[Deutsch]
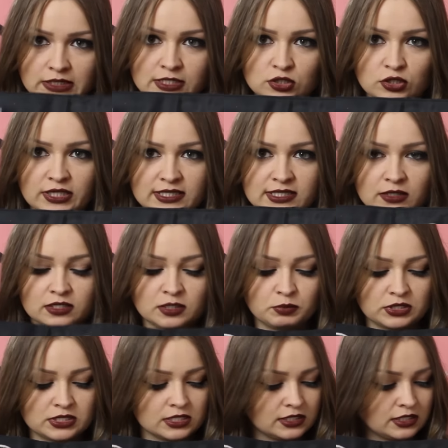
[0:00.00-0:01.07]
So, das sind die
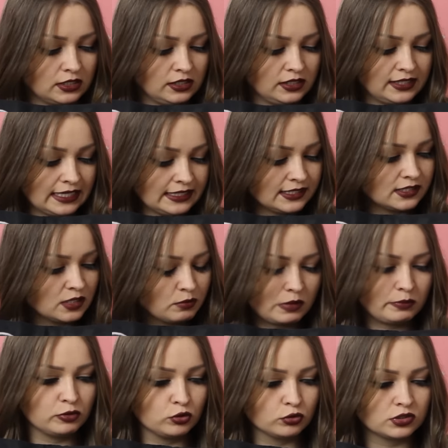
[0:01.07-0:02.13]
Pinsel, die ich jetzt immer
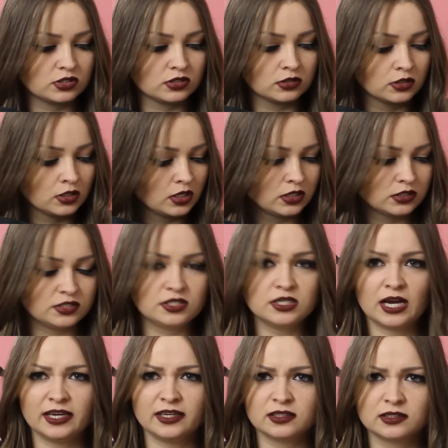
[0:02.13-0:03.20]
benutze. Die
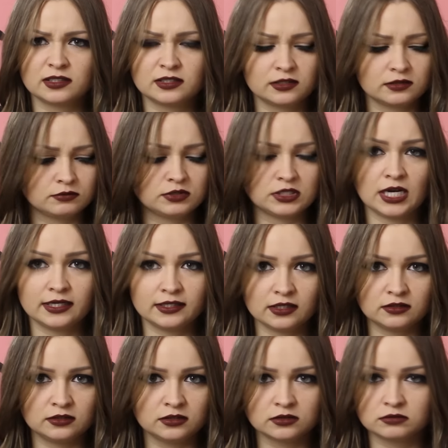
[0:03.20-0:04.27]
eigentlich, die
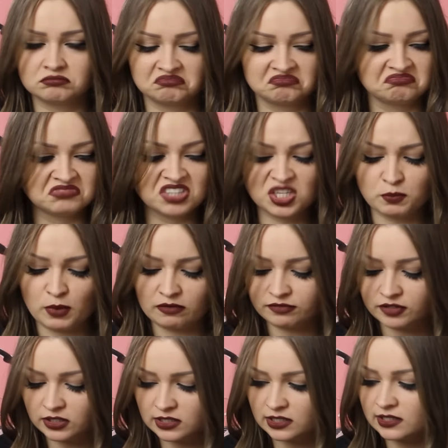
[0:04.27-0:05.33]
anderen hier nicht mehr
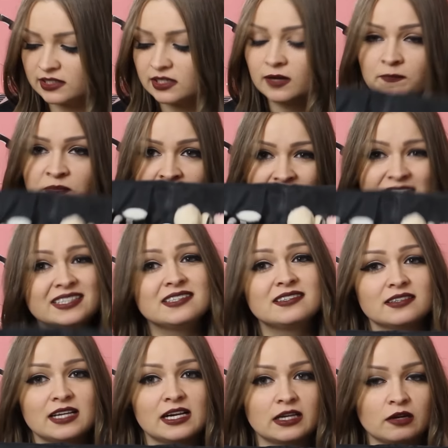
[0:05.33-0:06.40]
wirklich. Die
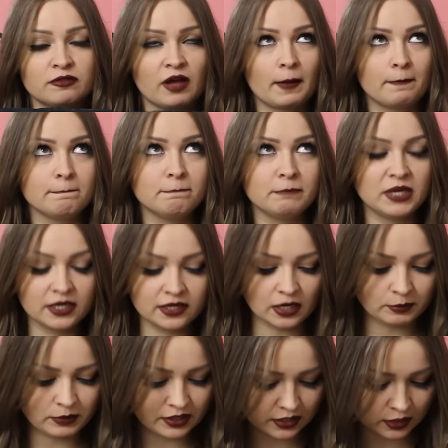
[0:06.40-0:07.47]
sind halt einfach mega,
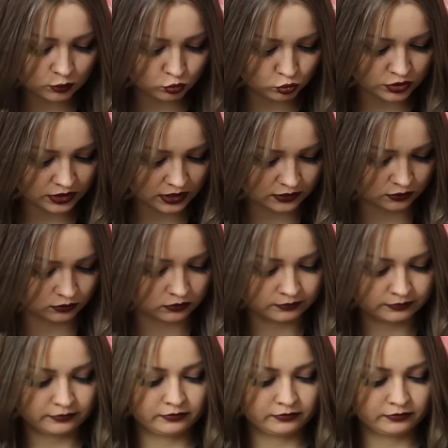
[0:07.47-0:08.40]
mega gut. Also